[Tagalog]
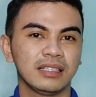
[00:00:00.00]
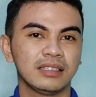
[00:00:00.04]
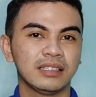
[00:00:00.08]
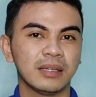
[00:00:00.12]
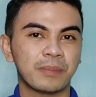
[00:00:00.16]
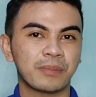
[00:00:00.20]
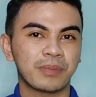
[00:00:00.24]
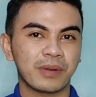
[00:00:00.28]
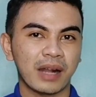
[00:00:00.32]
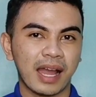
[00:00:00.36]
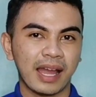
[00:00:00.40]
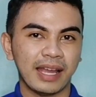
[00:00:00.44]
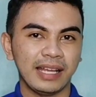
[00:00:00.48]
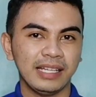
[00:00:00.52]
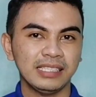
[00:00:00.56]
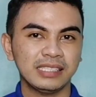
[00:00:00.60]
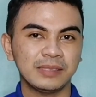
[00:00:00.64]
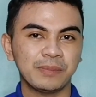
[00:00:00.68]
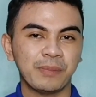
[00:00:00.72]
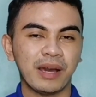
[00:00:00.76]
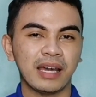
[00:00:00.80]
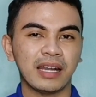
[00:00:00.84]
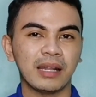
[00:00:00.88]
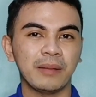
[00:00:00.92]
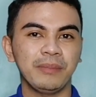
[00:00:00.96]
the
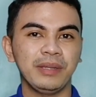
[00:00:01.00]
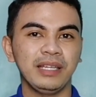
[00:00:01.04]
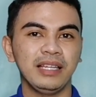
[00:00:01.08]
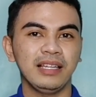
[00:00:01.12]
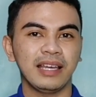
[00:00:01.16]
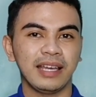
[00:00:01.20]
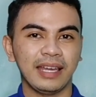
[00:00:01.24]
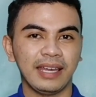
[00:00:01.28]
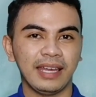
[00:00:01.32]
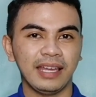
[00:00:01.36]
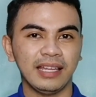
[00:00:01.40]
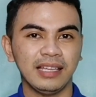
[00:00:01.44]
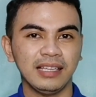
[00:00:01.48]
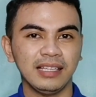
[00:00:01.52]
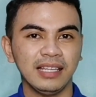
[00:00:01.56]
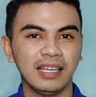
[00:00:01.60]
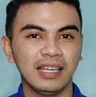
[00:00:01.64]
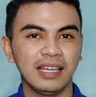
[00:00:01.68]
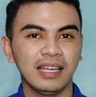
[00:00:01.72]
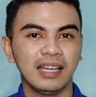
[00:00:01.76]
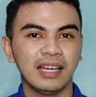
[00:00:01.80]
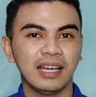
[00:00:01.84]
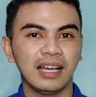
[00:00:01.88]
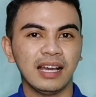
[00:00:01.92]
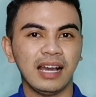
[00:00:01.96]
price para bilhin?